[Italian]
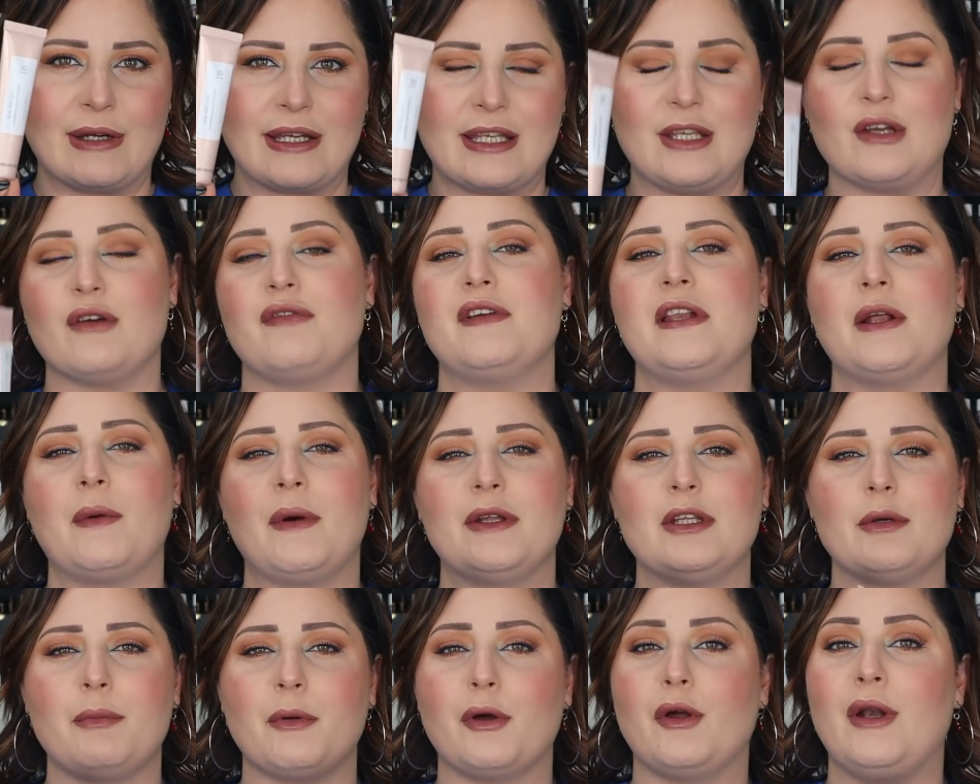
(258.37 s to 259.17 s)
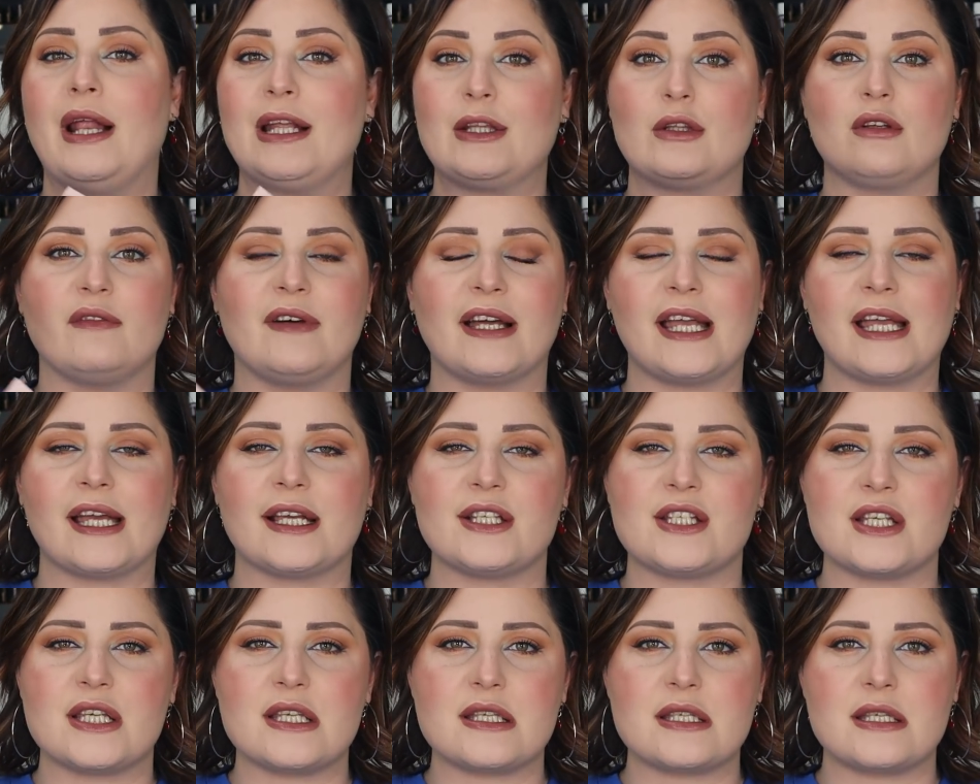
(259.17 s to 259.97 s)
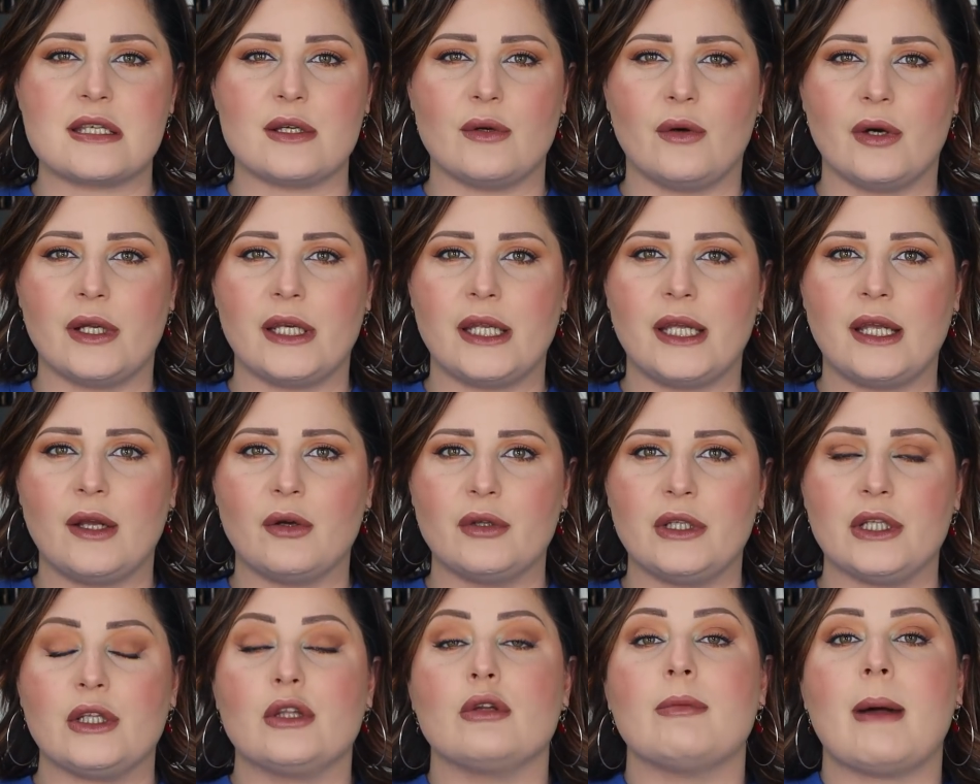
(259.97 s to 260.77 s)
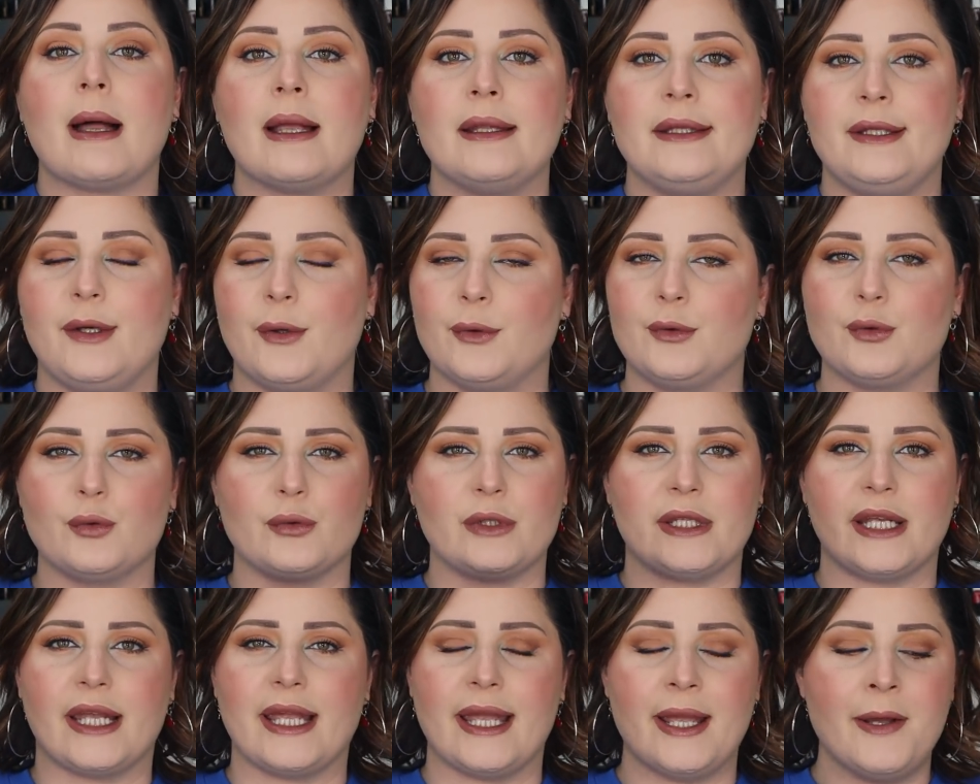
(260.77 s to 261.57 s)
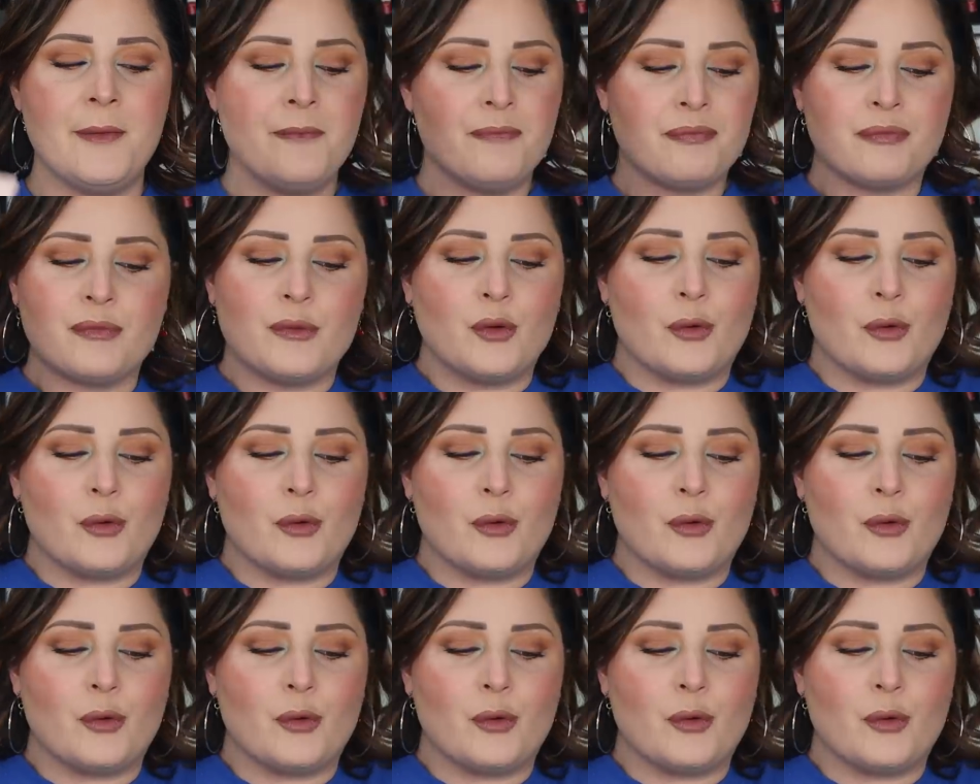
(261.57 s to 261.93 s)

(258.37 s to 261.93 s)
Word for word: anch'io fino a quando poi ho letto varie recensioni e ho detto ma dicono tutti che